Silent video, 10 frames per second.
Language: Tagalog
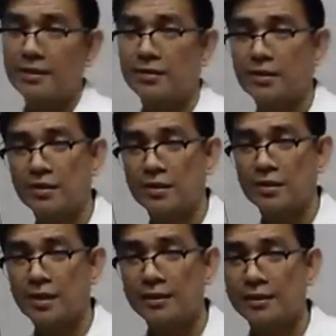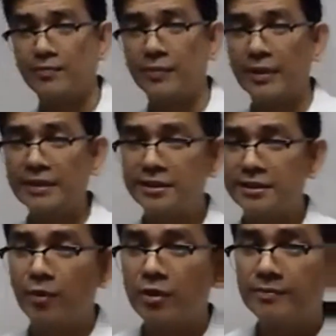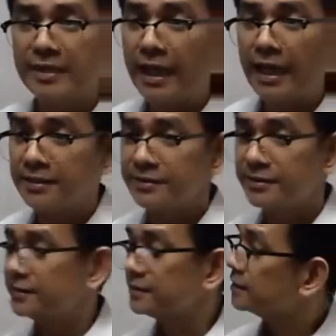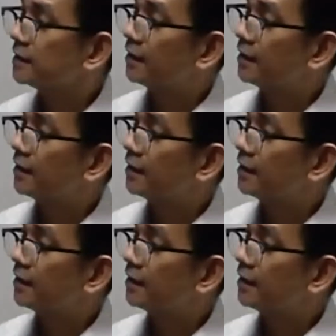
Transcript: or uh, the principle behind. No?